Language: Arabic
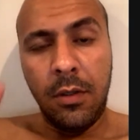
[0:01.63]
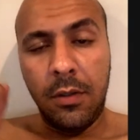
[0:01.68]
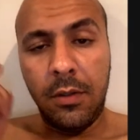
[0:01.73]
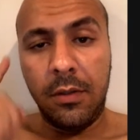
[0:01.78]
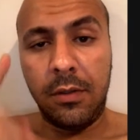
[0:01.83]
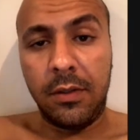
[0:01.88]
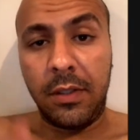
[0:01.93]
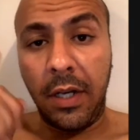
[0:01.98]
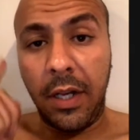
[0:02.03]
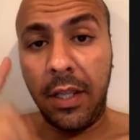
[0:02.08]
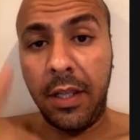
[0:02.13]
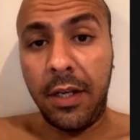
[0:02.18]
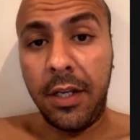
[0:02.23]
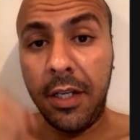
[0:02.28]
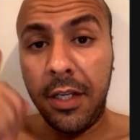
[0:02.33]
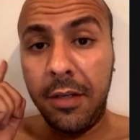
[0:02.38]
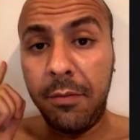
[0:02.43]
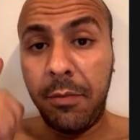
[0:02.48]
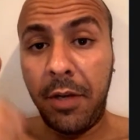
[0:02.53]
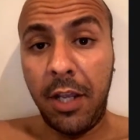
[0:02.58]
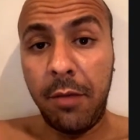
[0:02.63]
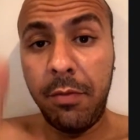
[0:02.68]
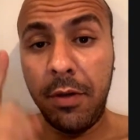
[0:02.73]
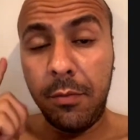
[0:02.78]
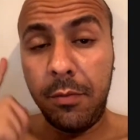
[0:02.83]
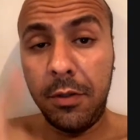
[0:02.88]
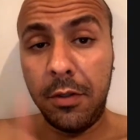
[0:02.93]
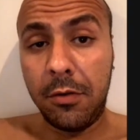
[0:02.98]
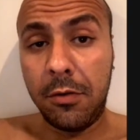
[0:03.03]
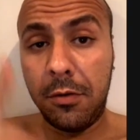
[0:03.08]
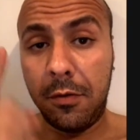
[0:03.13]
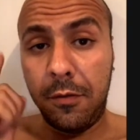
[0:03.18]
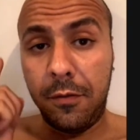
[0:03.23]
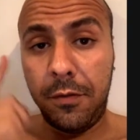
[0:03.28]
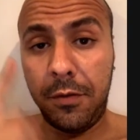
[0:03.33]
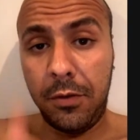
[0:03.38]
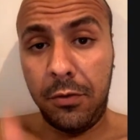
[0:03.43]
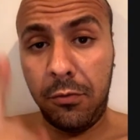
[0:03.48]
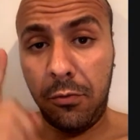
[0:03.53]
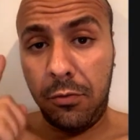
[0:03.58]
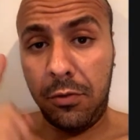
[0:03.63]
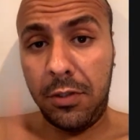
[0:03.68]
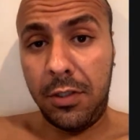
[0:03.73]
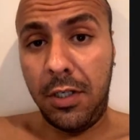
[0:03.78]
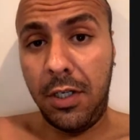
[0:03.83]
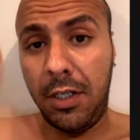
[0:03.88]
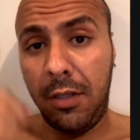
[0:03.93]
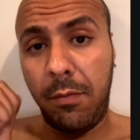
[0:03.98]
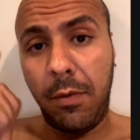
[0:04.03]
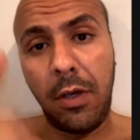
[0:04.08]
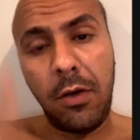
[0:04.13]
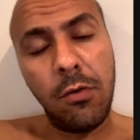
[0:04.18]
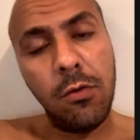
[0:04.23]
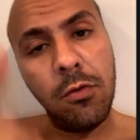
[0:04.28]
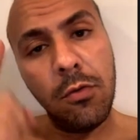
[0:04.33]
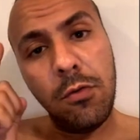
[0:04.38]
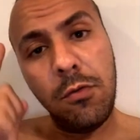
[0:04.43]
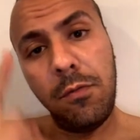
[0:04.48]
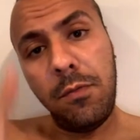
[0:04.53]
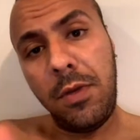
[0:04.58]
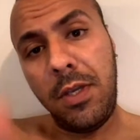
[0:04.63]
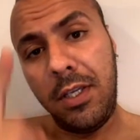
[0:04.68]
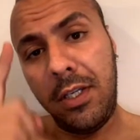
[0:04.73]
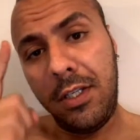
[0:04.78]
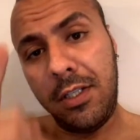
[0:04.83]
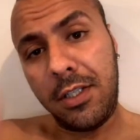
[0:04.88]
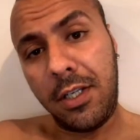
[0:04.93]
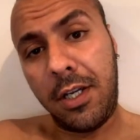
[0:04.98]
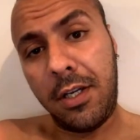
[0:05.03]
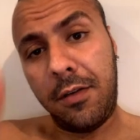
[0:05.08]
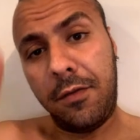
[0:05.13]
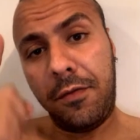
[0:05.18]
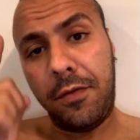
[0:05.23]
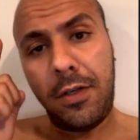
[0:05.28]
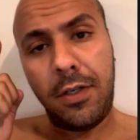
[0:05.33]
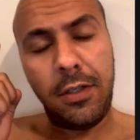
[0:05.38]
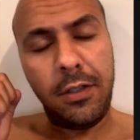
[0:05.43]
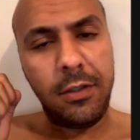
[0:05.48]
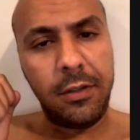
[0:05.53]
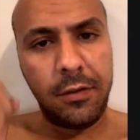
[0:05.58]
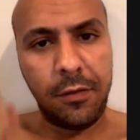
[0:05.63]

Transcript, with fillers: الدراري مرحبا بكم في فيديو جديد مع اخوكم بايج الفا